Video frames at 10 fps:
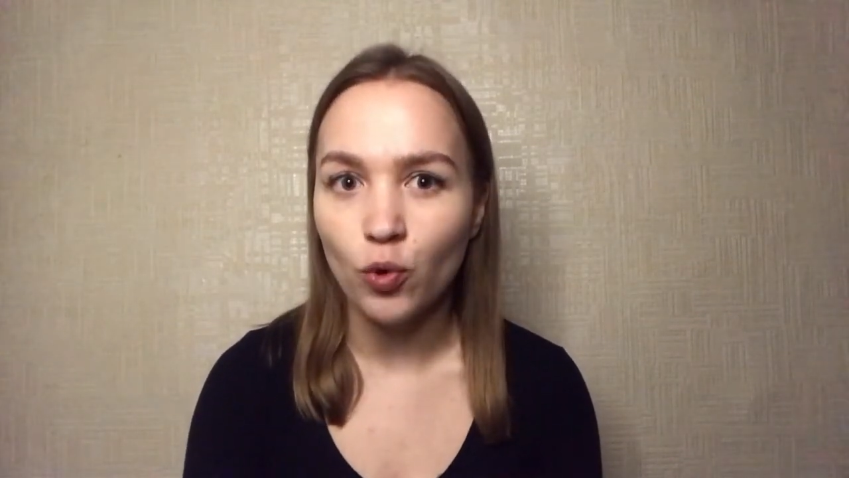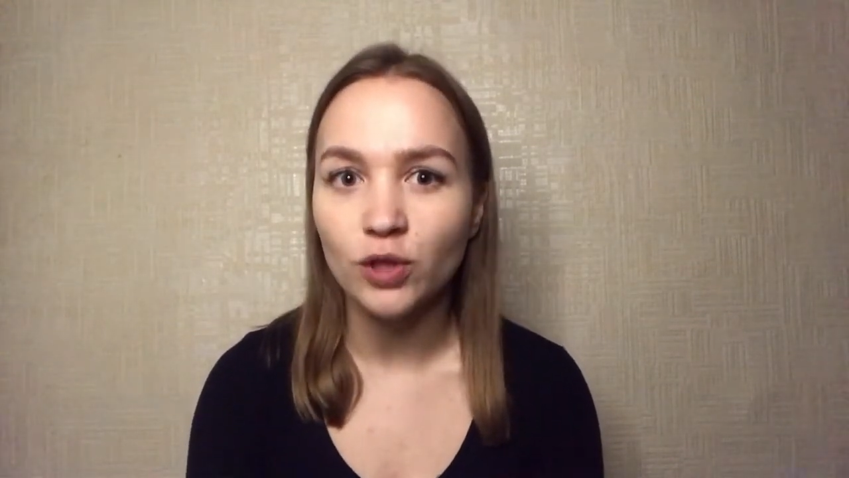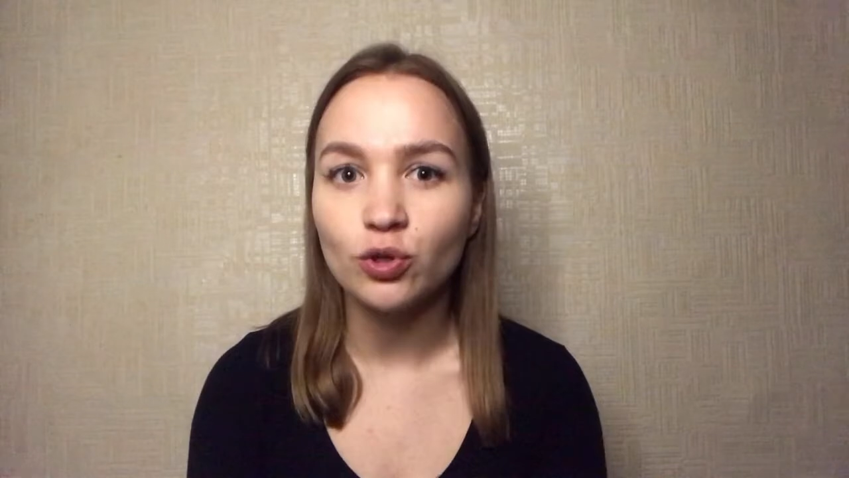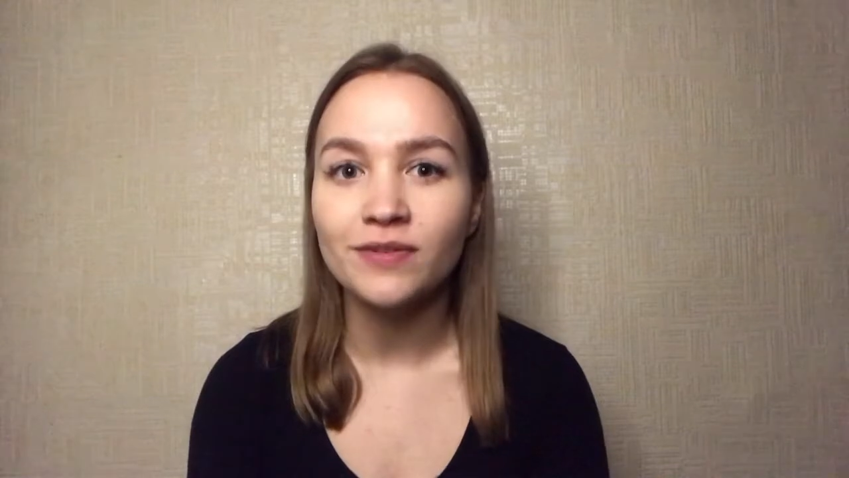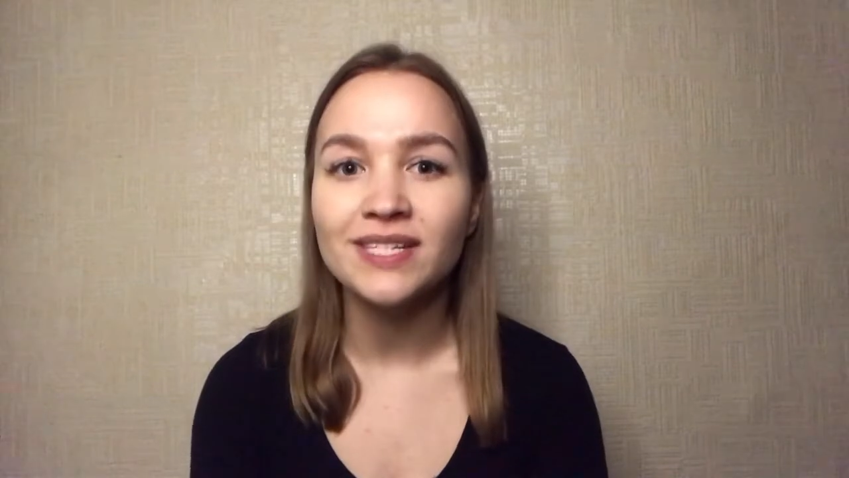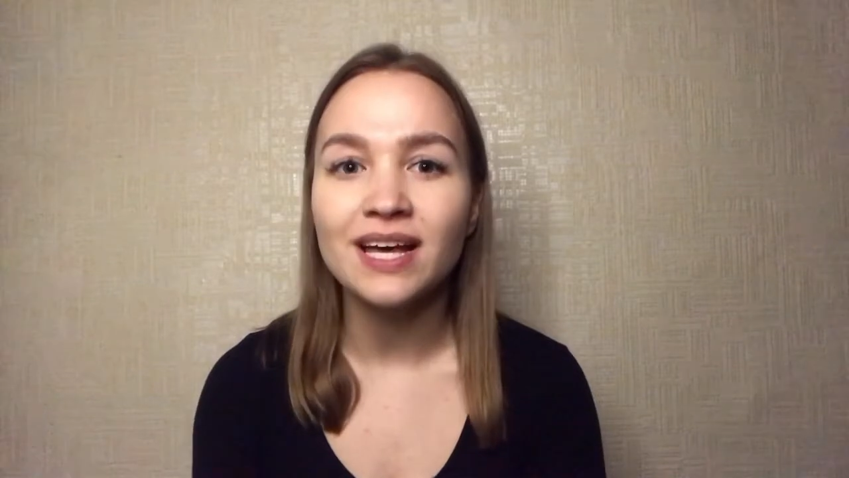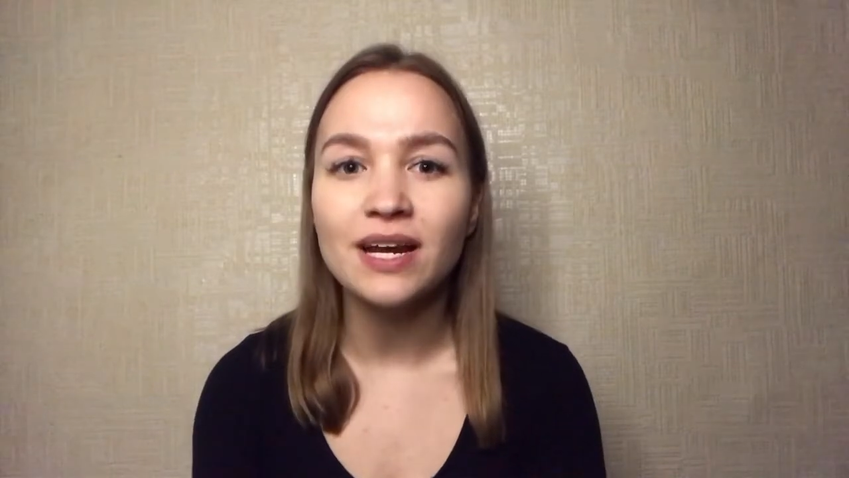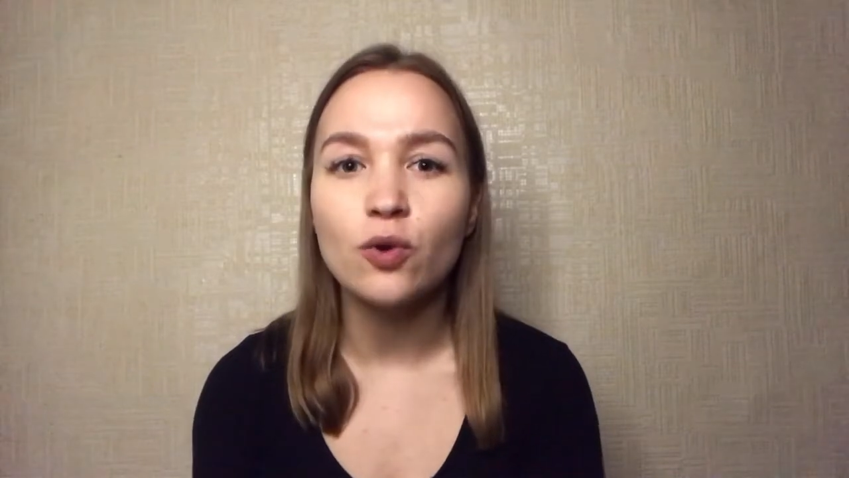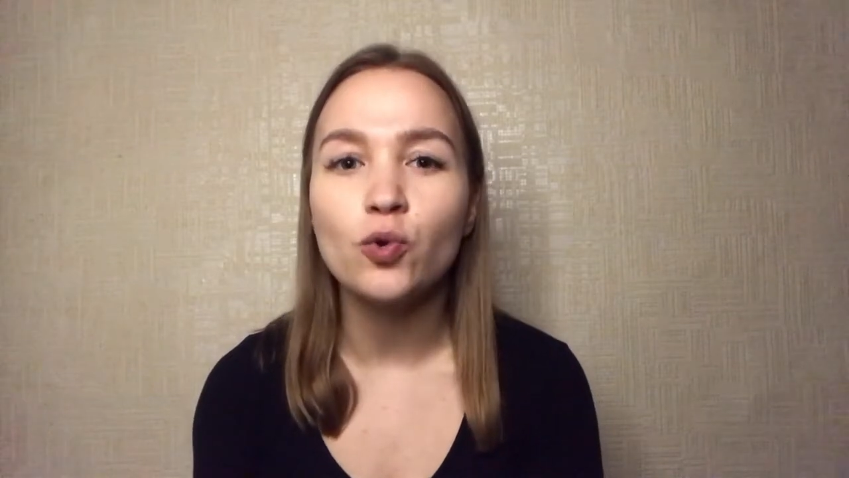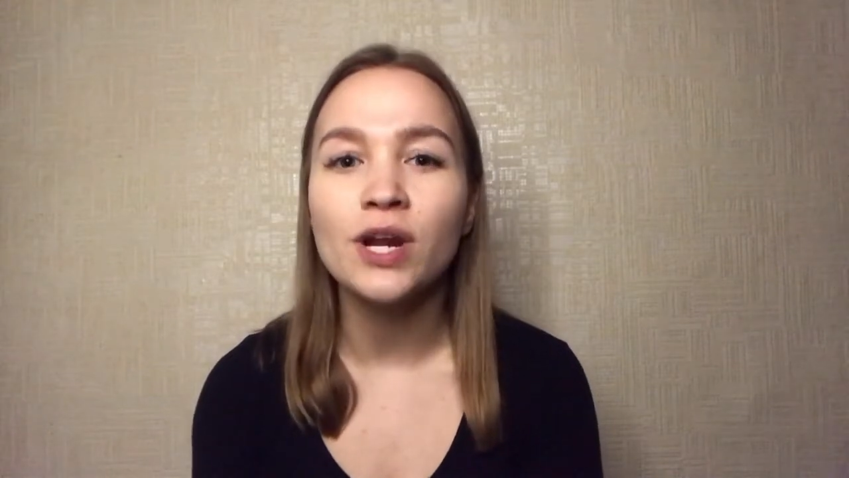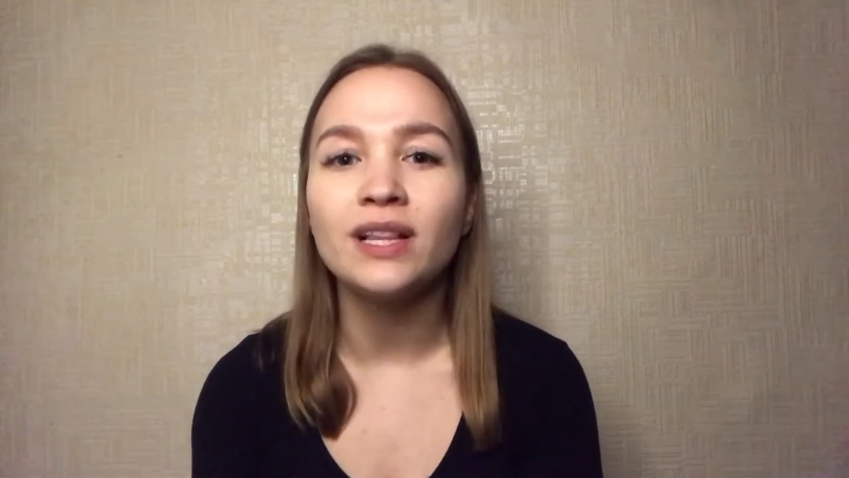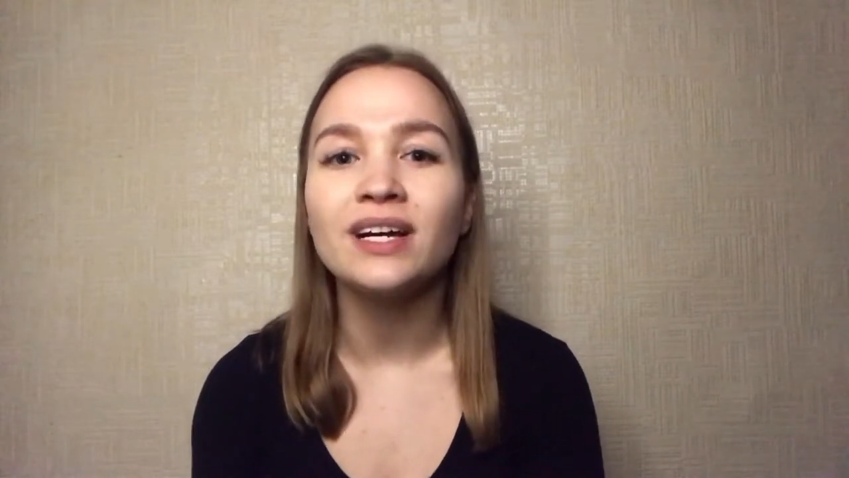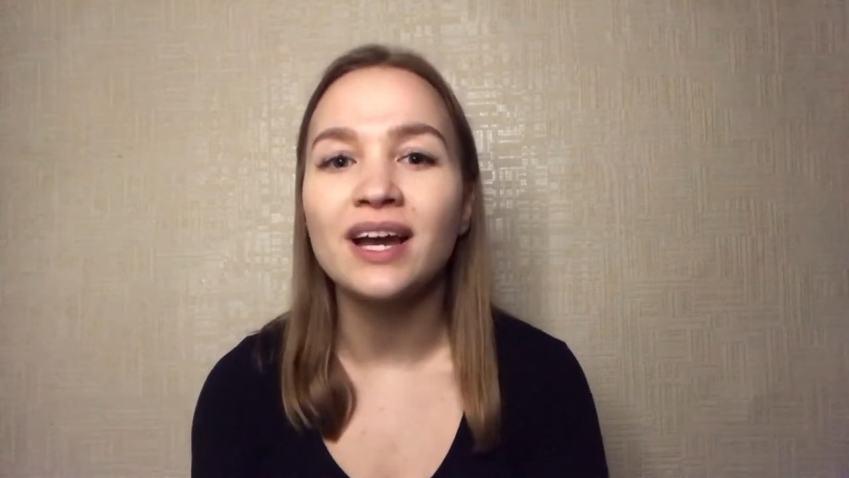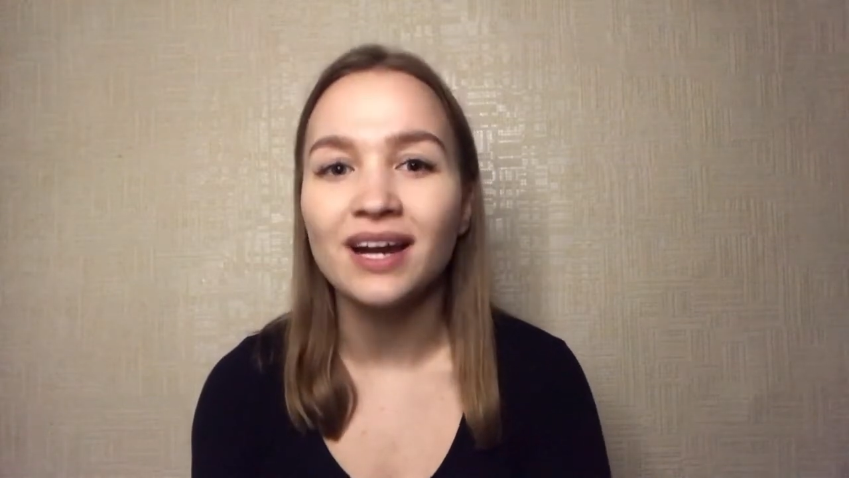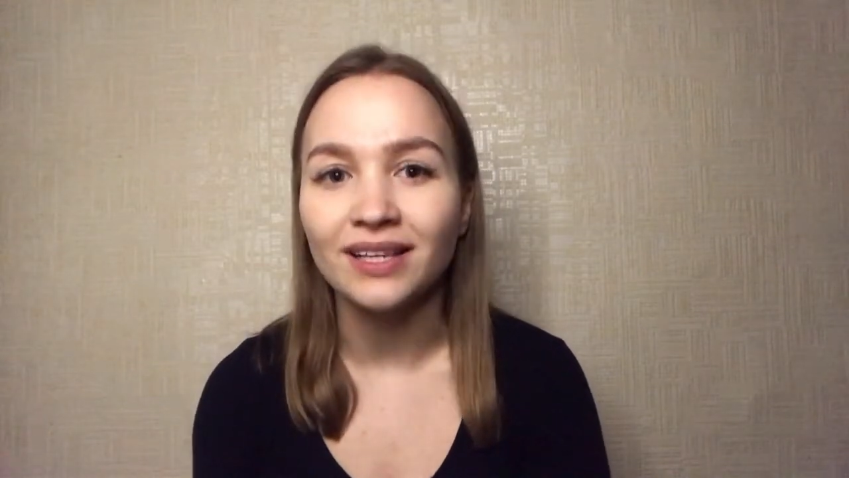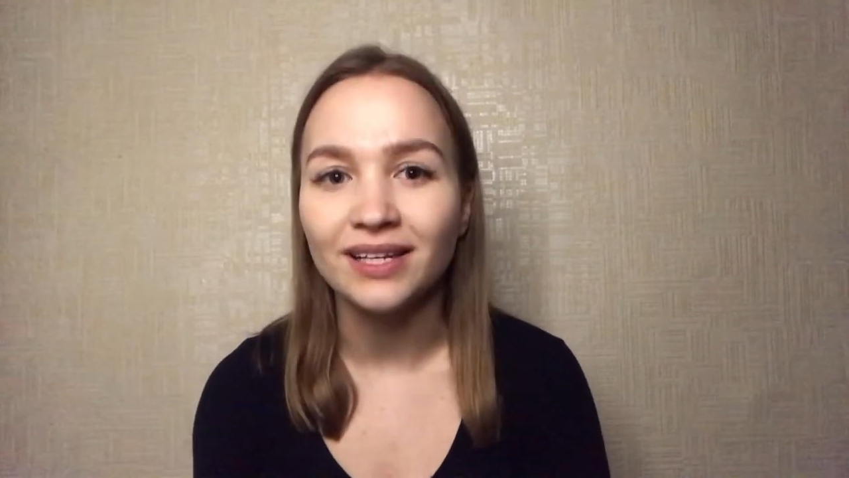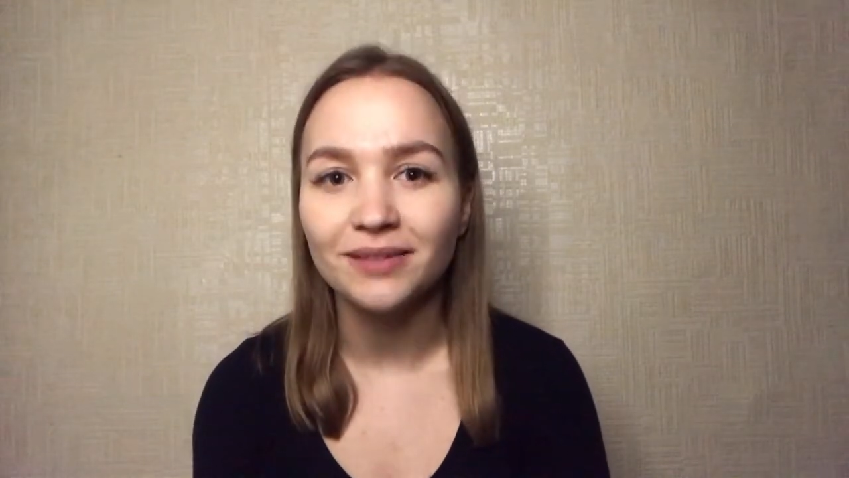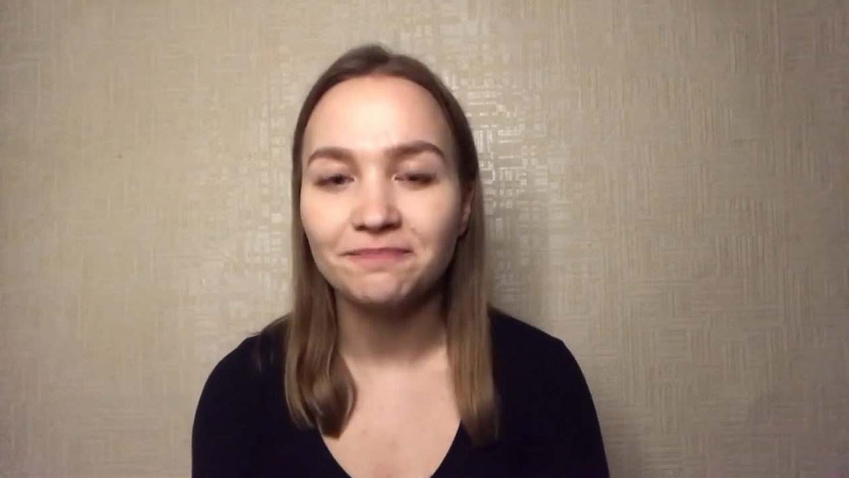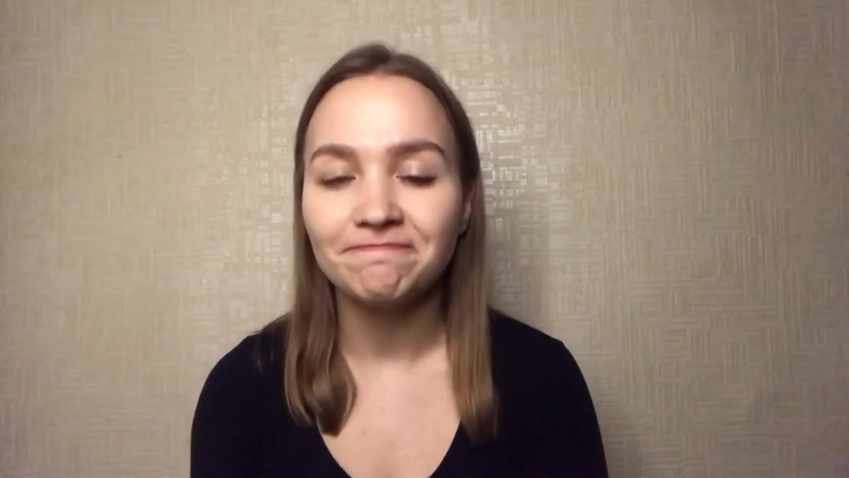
у которого Сара украла кораллы.